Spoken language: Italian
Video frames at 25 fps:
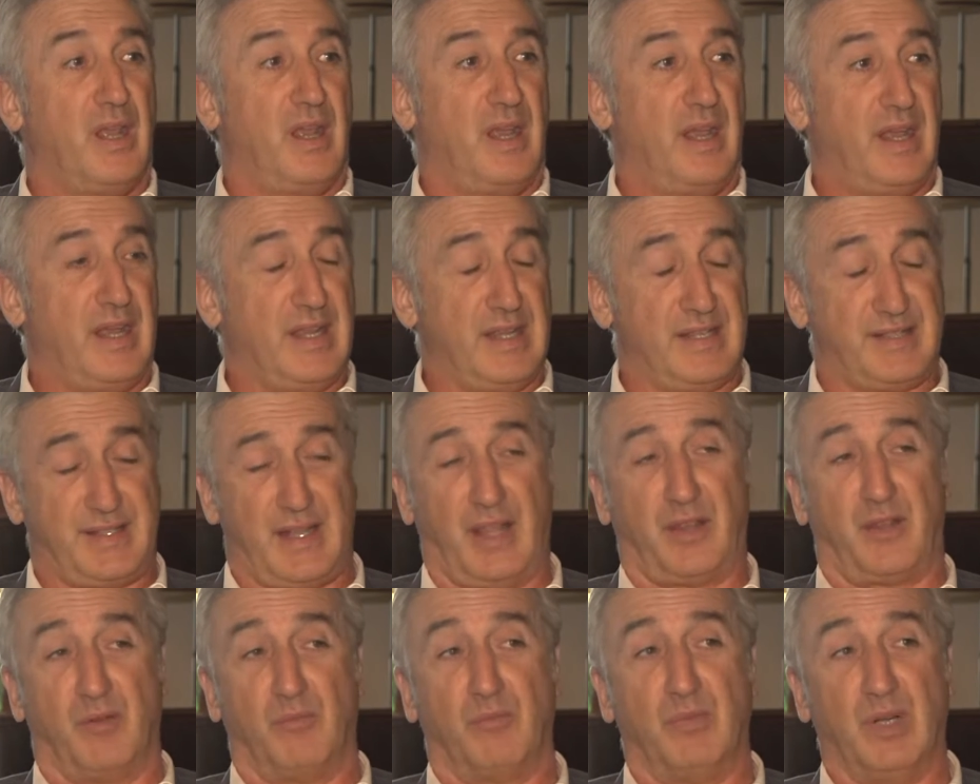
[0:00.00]
È
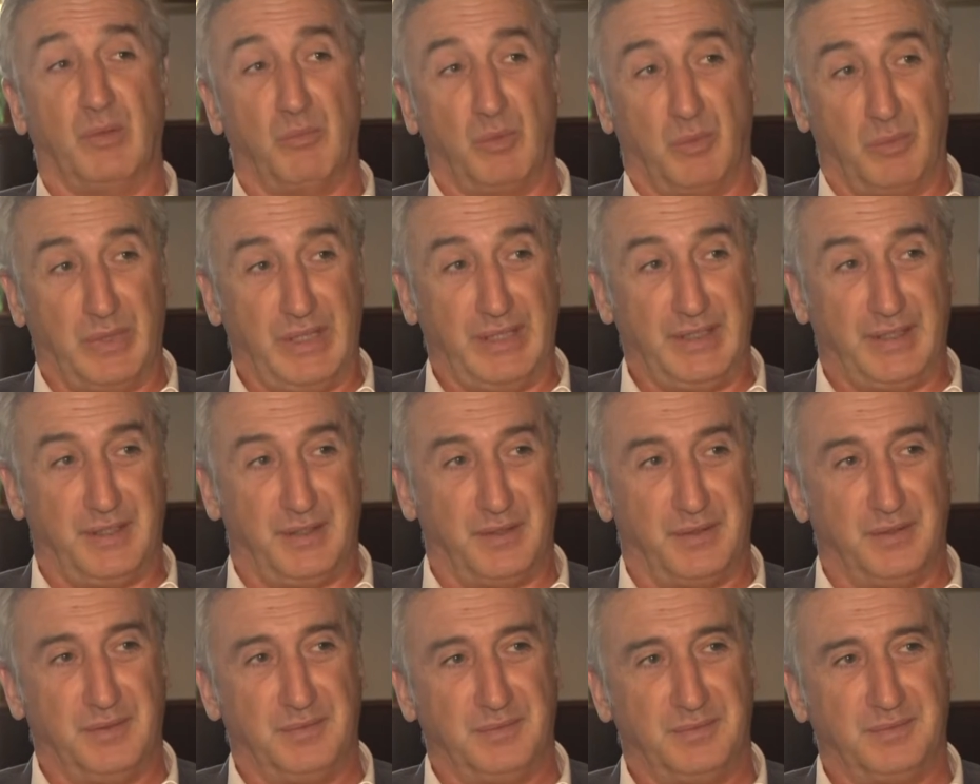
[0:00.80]
stato un bel
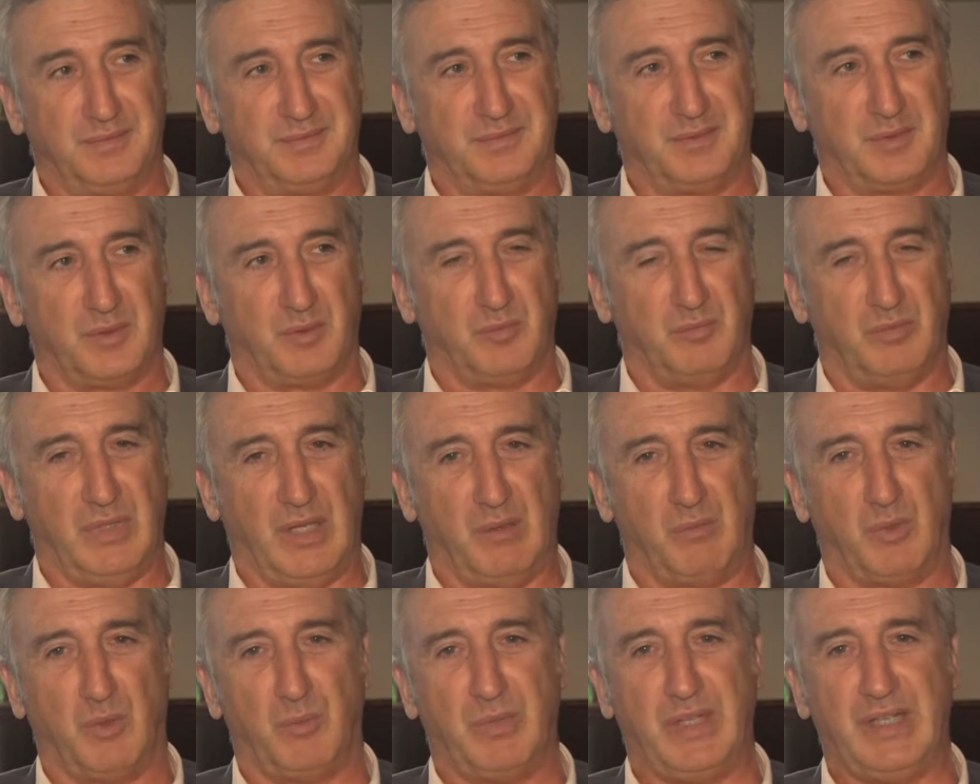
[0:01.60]
momento, un
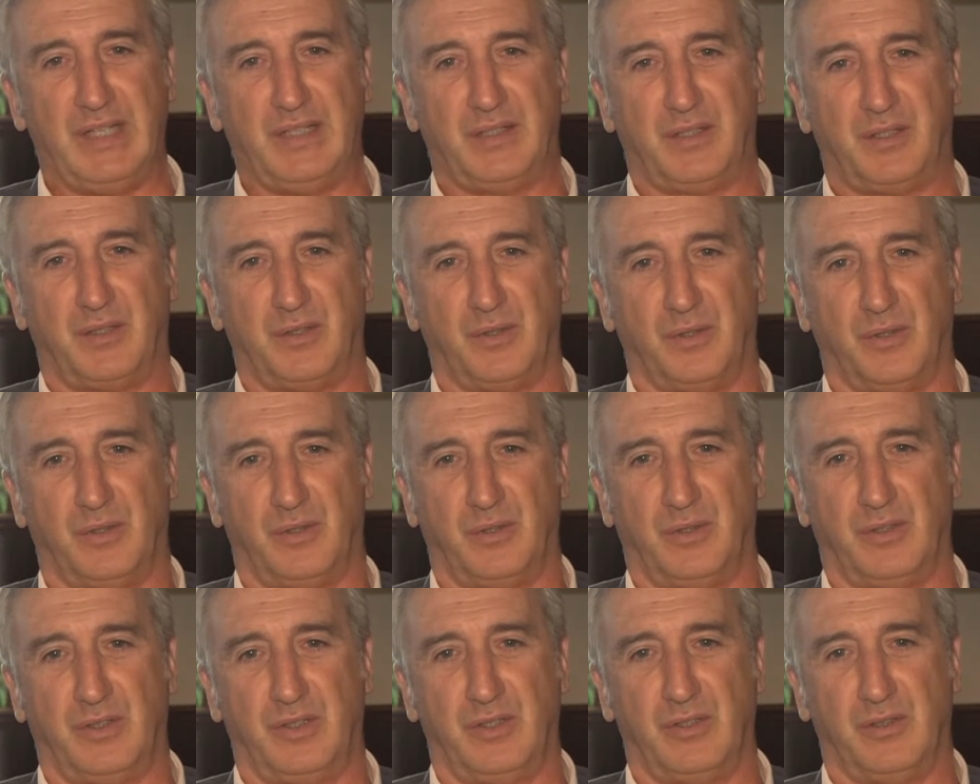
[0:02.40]
bel
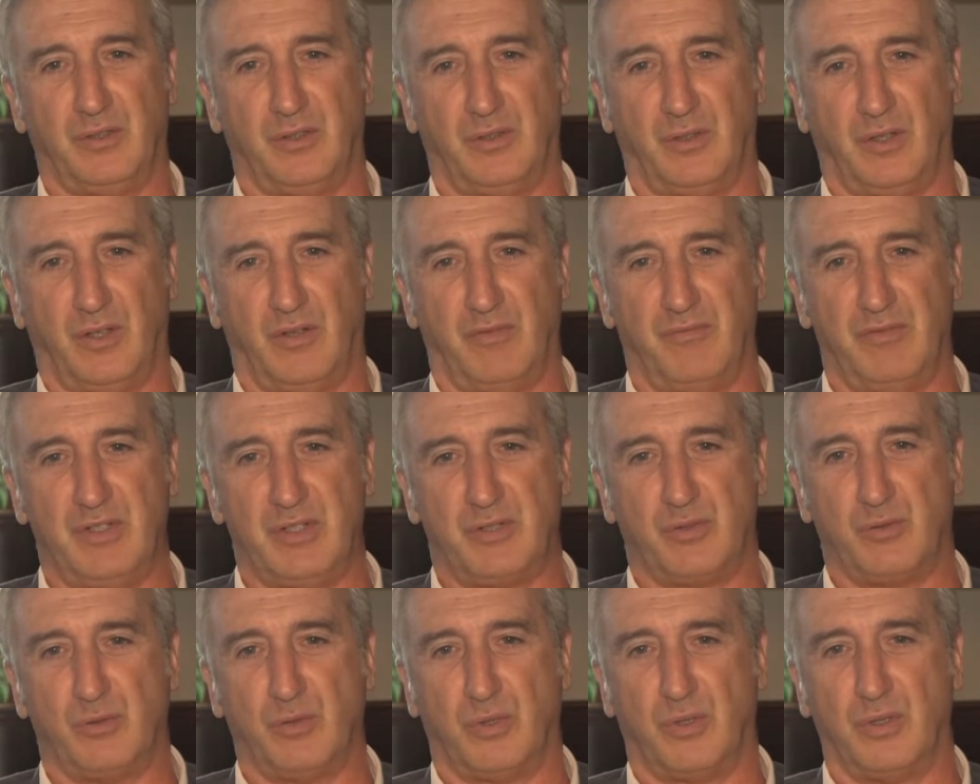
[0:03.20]
momento, io l'ho
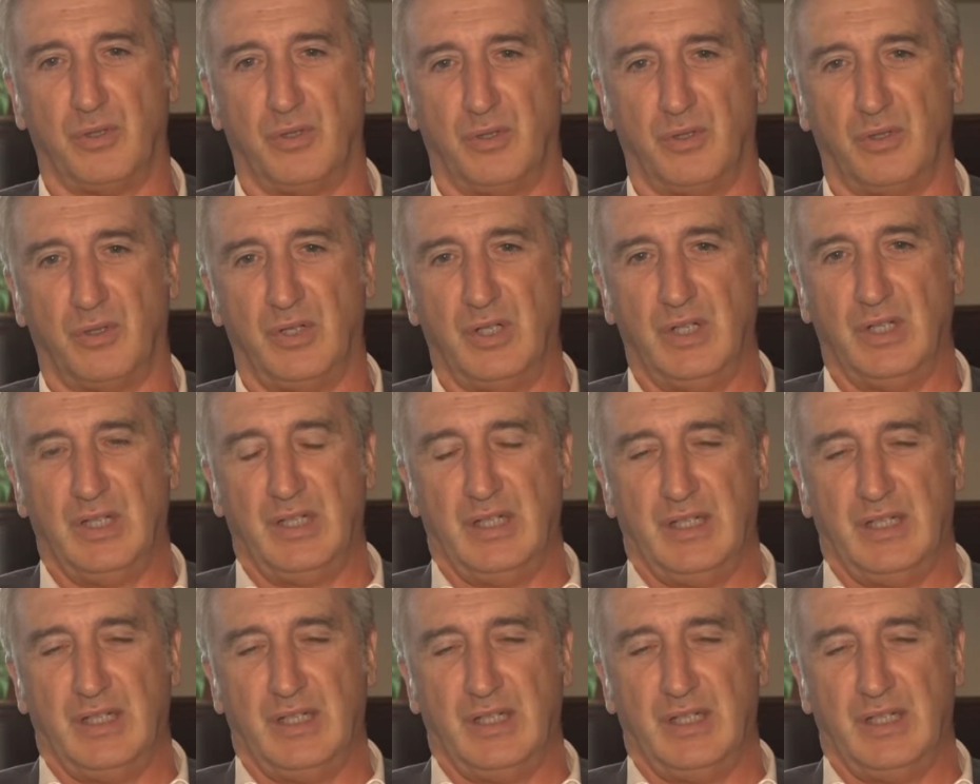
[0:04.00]
vissuto,